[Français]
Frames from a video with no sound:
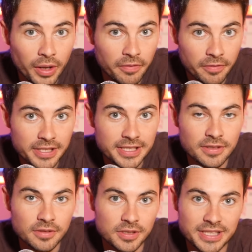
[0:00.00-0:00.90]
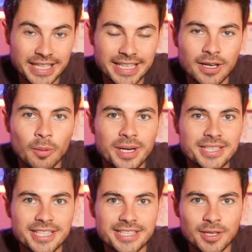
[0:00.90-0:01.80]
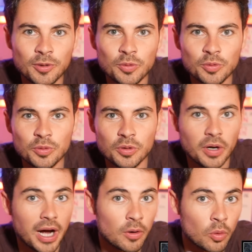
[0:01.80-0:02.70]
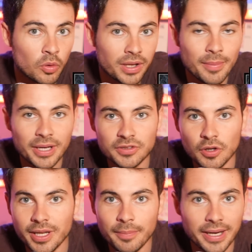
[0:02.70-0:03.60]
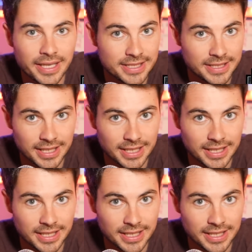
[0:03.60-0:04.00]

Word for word: a fait cette euh, série Embrasser des inconnus euh, à Londres, à Barcelone, à Prague, etc.